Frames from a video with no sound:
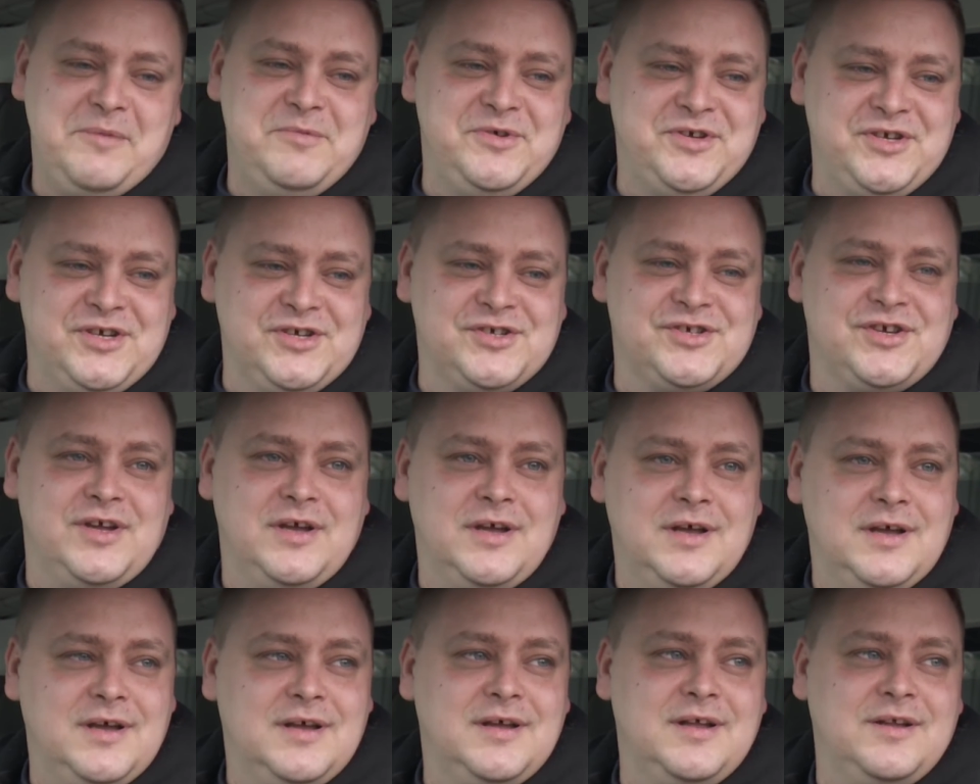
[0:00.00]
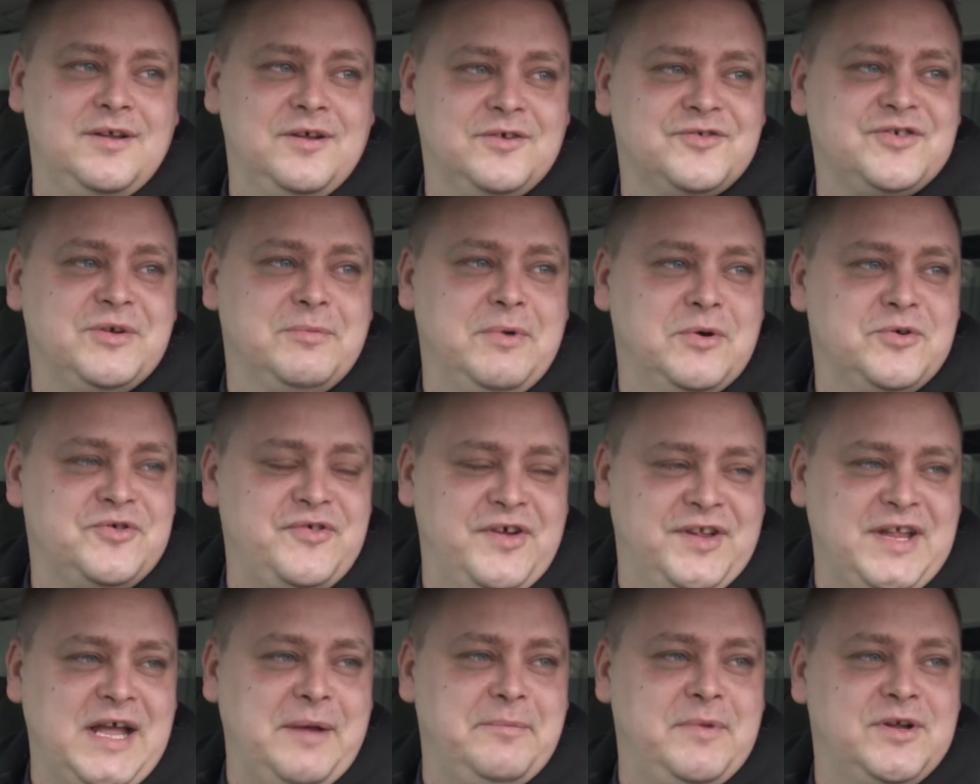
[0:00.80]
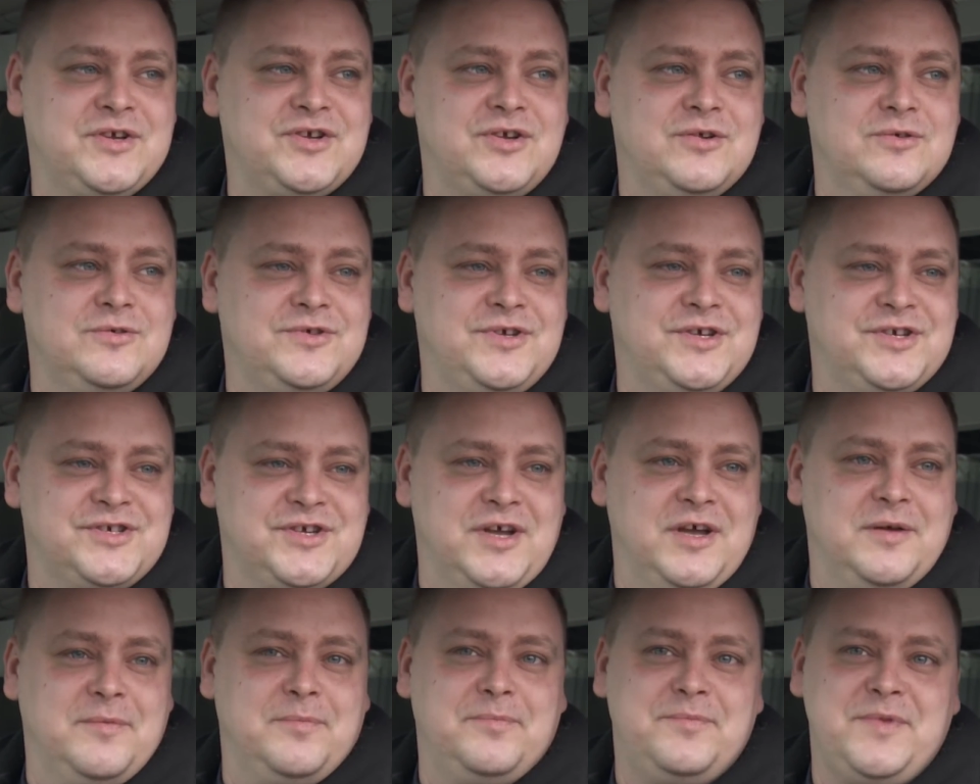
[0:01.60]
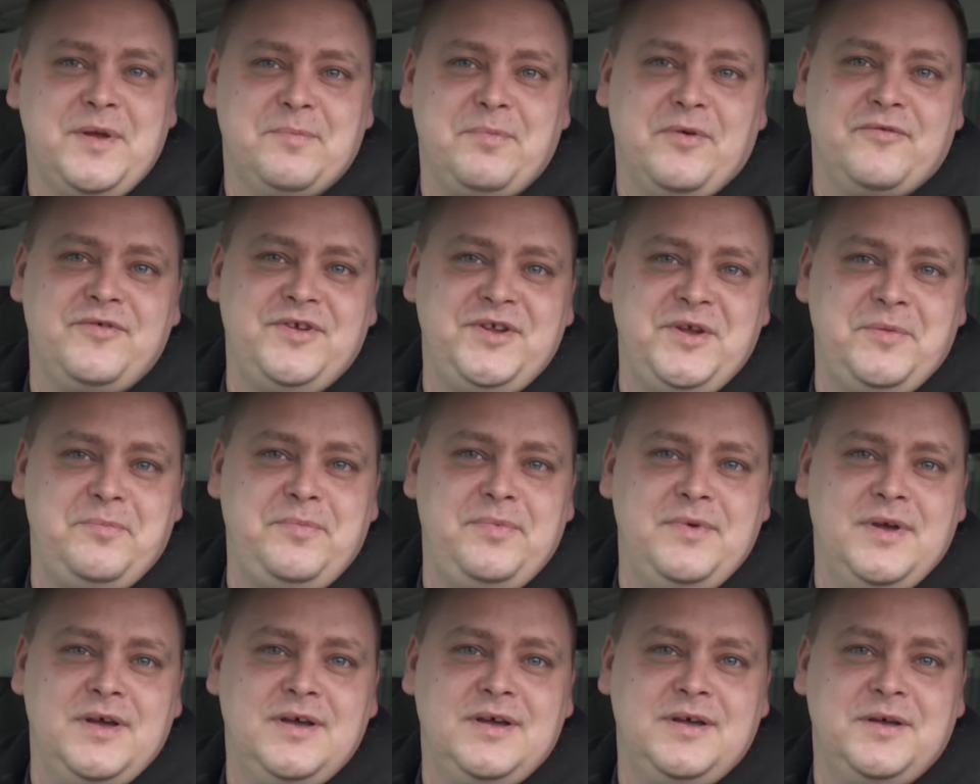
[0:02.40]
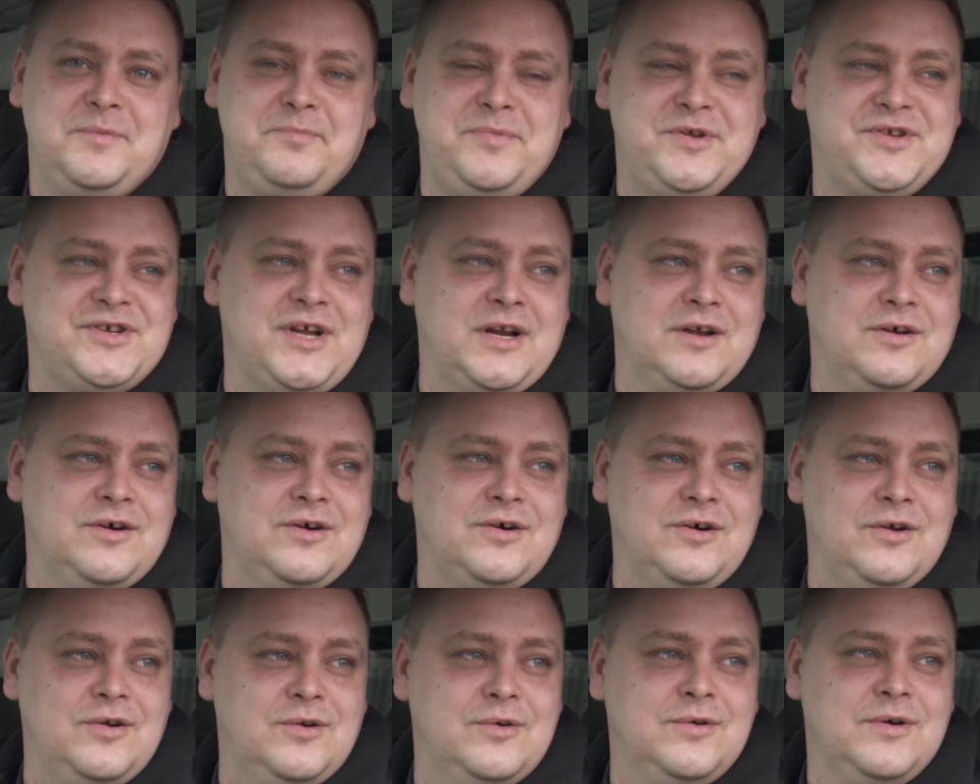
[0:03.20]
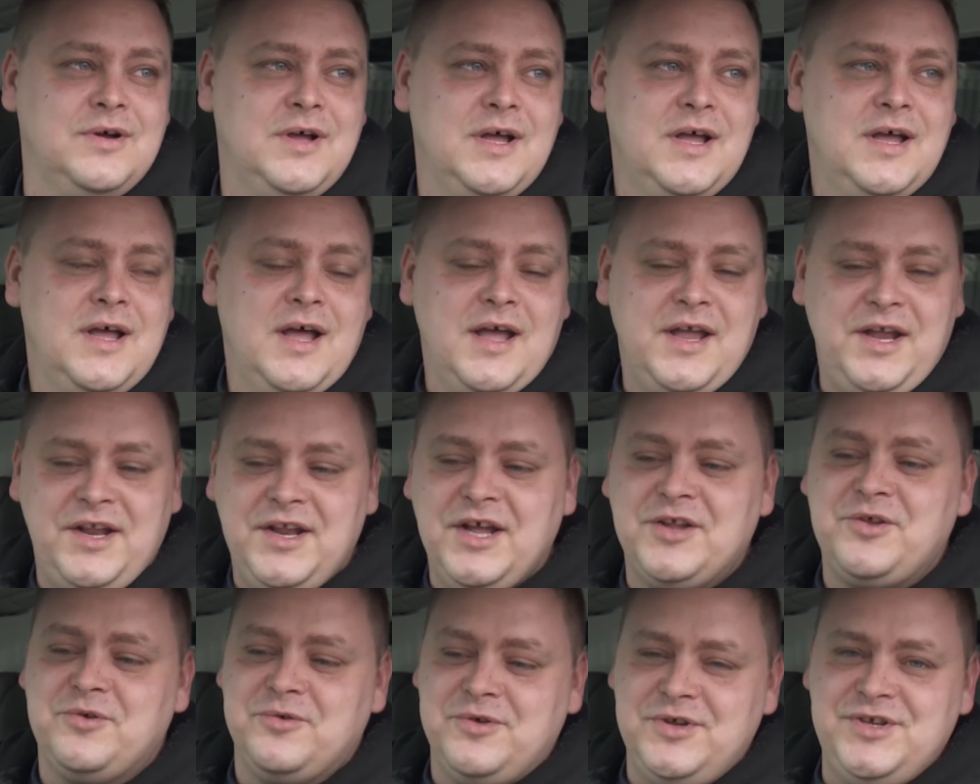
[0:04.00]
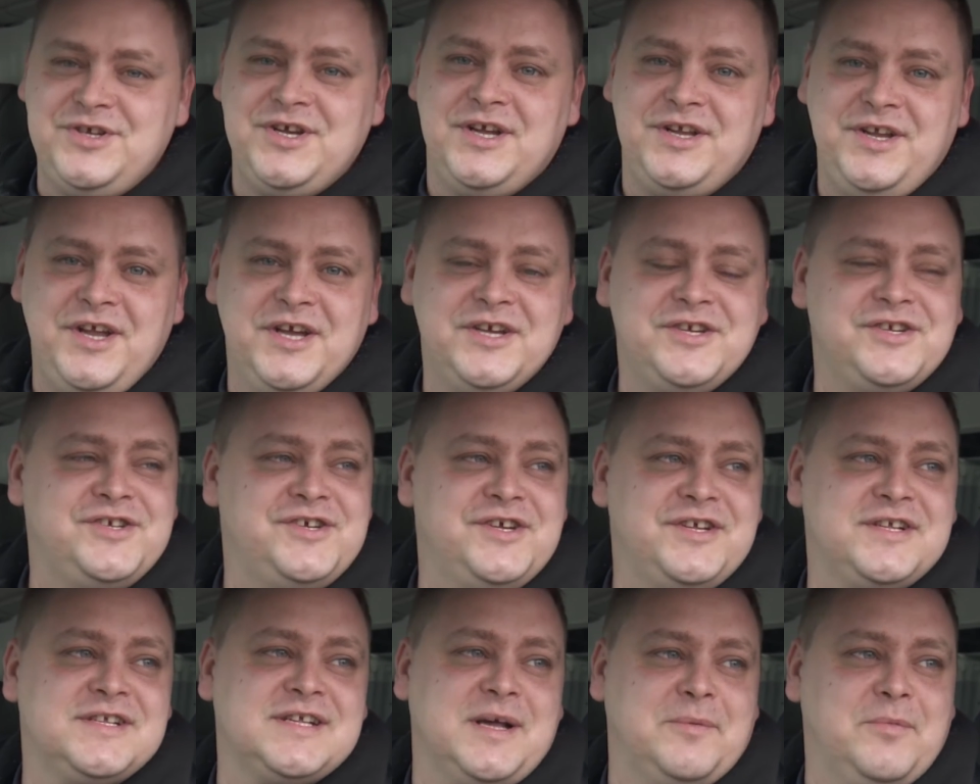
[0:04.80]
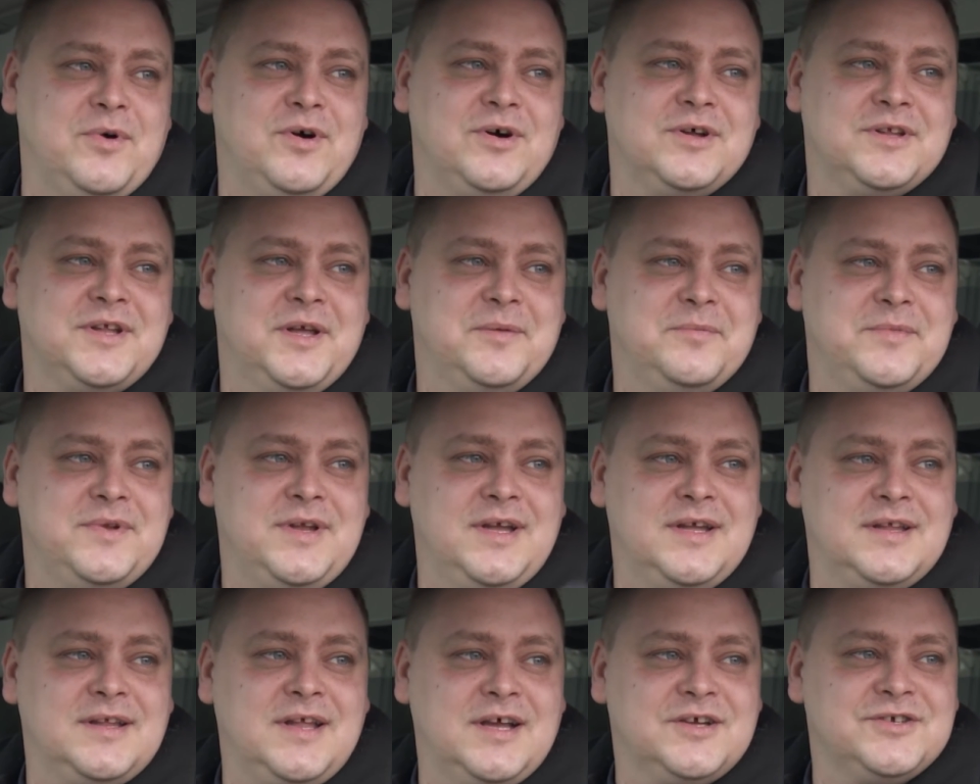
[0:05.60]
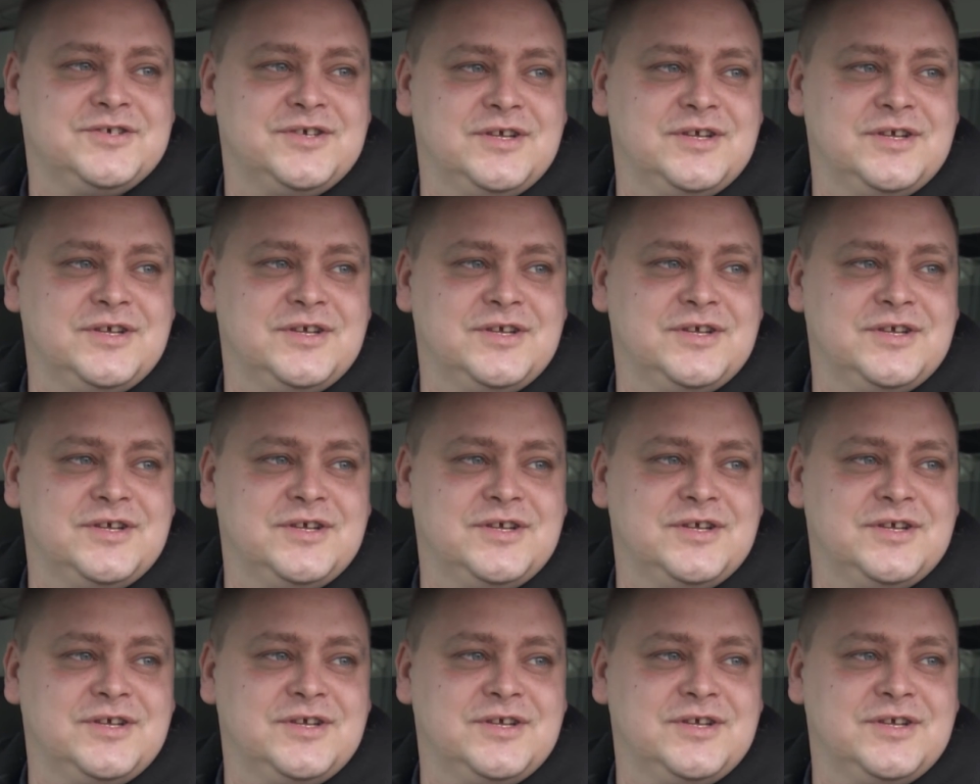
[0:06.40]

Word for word: mi się, że no, trzeba uświadamiać ludzi, że nie powinni e, pić alkoholu i na drugi dzień jeździć samochodem. Nie? Tak. A